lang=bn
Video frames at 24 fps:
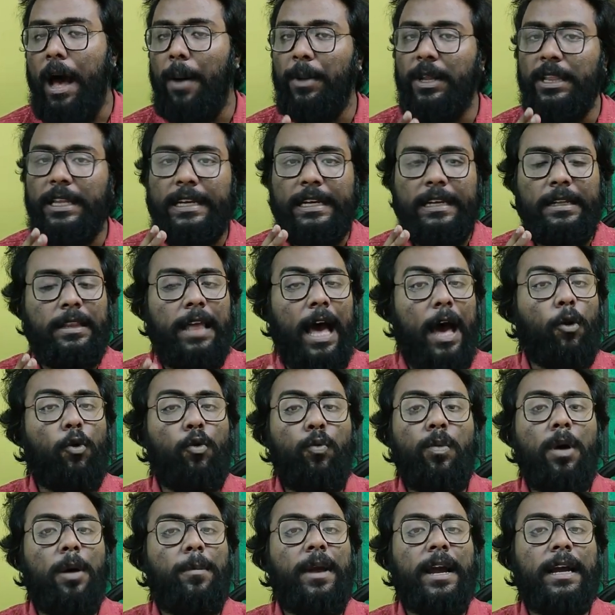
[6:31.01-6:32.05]
আমাদেরকে
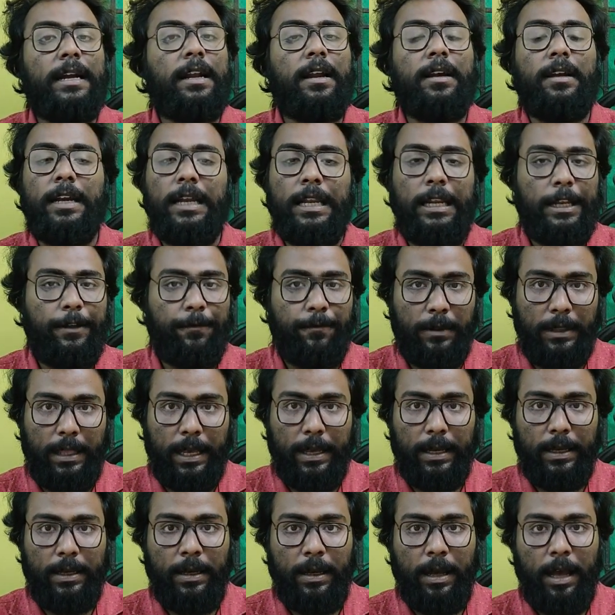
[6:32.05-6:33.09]
দারুণভাবে একটা রিলিফ
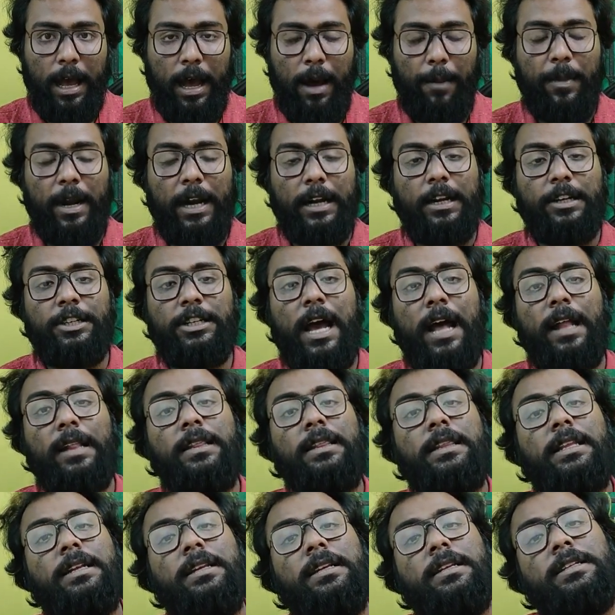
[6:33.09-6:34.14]
দেয় আমরা একটা
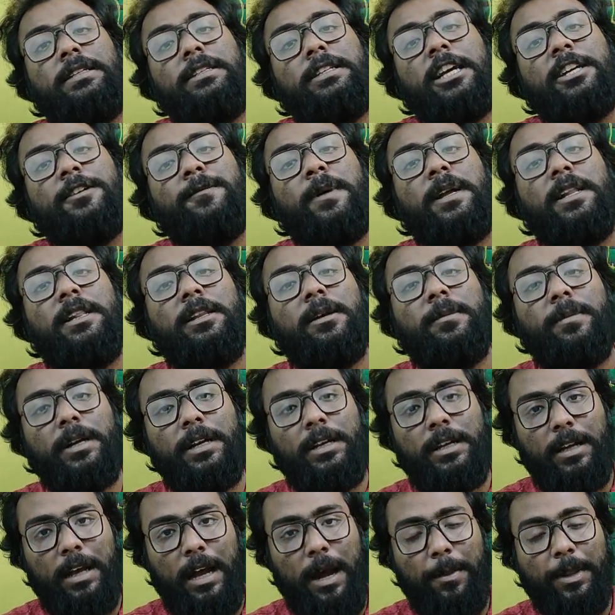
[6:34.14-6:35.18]
শান্তির নিঃশ্বাস ফেলতে
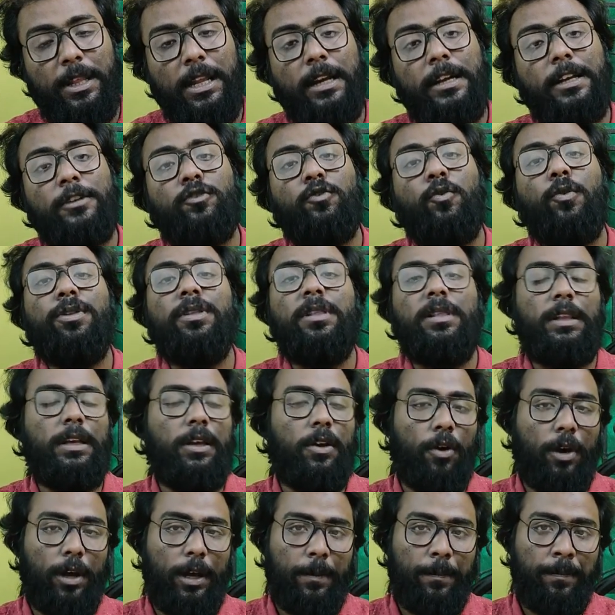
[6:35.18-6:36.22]
পারি আমাদের একটা স্বস্তি
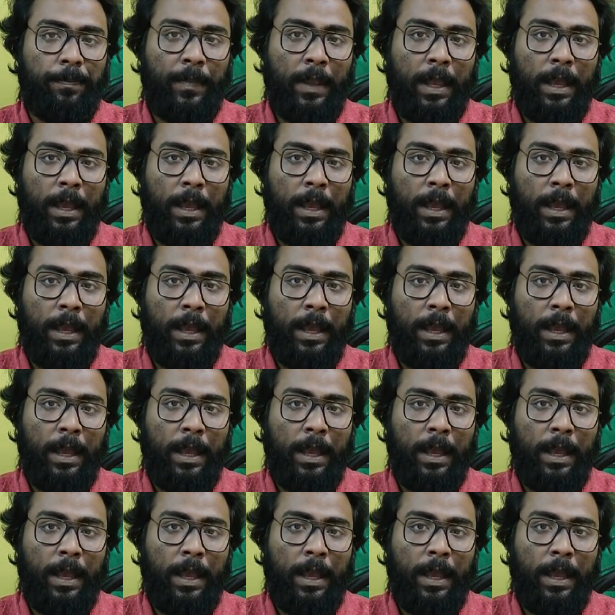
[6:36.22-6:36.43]
হয়